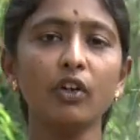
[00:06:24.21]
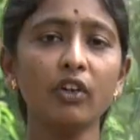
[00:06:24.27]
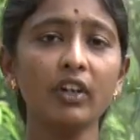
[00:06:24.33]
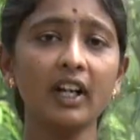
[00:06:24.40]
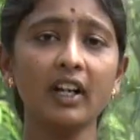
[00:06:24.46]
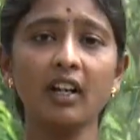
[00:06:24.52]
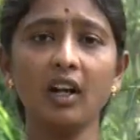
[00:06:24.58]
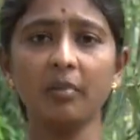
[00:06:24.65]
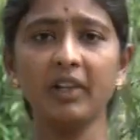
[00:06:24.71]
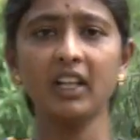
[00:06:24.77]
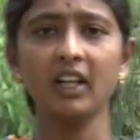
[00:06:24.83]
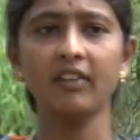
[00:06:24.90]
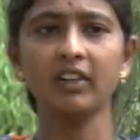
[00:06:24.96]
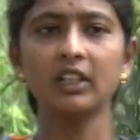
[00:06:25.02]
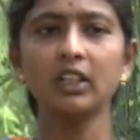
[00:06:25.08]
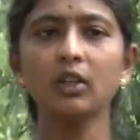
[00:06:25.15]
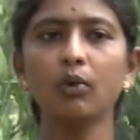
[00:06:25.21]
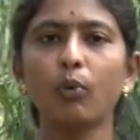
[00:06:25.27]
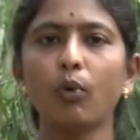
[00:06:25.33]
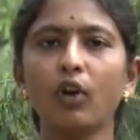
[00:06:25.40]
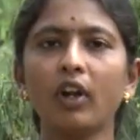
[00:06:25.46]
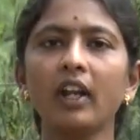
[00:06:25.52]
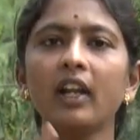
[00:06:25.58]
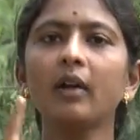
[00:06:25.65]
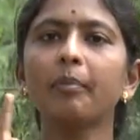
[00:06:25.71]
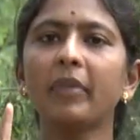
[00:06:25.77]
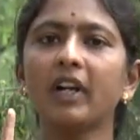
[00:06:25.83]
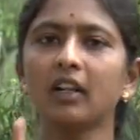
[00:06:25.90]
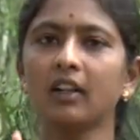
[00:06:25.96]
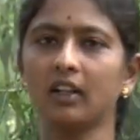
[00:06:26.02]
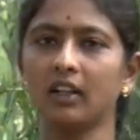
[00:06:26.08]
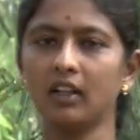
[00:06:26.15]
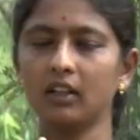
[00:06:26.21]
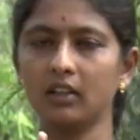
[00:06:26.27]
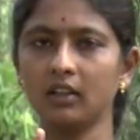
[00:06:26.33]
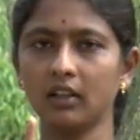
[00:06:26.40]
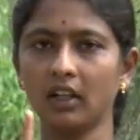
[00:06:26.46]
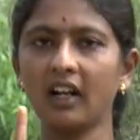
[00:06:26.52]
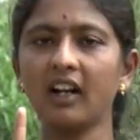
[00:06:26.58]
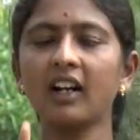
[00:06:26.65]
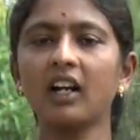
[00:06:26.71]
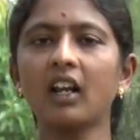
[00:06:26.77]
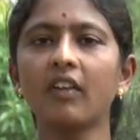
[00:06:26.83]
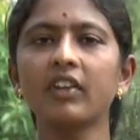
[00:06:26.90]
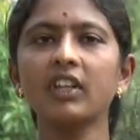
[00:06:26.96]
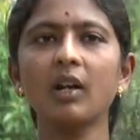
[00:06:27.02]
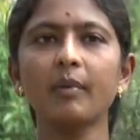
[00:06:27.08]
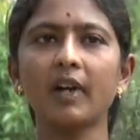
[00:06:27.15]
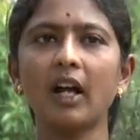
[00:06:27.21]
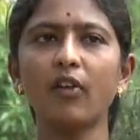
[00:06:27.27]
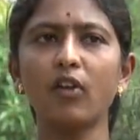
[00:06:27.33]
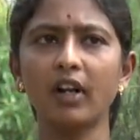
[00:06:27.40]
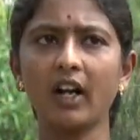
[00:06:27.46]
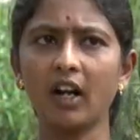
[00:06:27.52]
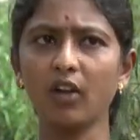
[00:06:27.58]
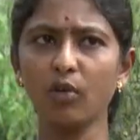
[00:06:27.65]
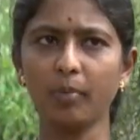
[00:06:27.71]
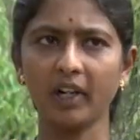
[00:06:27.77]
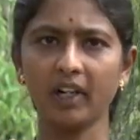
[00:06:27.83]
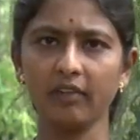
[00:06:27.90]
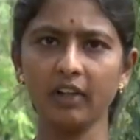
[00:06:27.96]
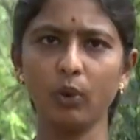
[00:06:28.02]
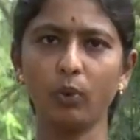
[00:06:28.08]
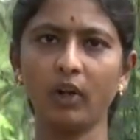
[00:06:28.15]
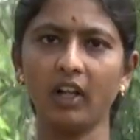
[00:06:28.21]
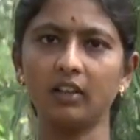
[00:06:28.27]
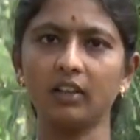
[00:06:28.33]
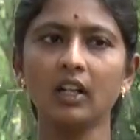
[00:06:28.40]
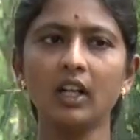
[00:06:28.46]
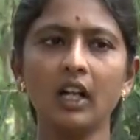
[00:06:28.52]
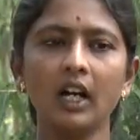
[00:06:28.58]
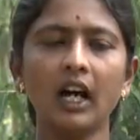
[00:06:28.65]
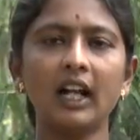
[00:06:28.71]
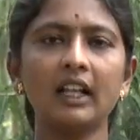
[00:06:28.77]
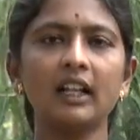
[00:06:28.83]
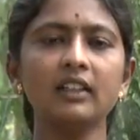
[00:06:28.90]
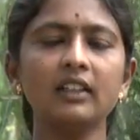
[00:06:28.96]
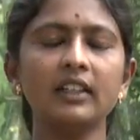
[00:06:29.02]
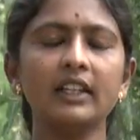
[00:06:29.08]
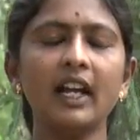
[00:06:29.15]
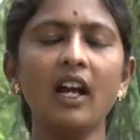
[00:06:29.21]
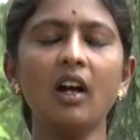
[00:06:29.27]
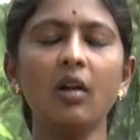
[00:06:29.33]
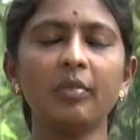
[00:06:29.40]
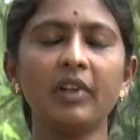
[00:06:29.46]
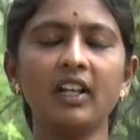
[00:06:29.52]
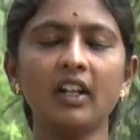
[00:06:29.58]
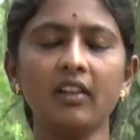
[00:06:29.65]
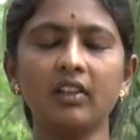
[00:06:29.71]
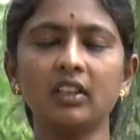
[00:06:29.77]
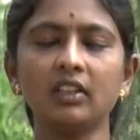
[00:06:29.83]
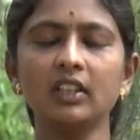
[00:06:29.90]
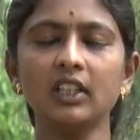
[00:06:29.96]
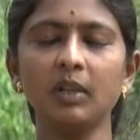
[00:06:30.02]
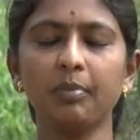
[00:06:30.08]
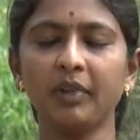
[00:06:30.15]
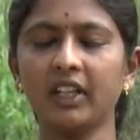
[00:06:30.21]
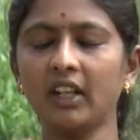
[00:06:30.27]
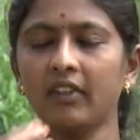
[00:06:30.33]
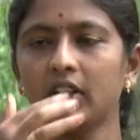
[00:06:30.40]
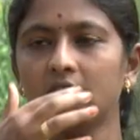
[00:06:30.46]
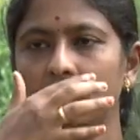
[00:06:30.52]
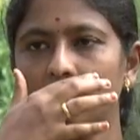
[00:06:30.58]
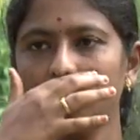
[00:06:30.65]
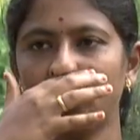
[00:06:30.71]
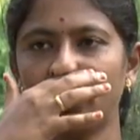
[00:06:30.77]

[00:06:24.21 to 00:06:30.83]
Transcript: இன்னொன்று என்ன அப்படின்னா வந்து ஒரே ப ரகங்களை வந்து நம்ம நடவு பண்ணவே கூடாது அதாவது ஏன் அப்படின்னா வந்து இப்போ நீங்கள் வந்து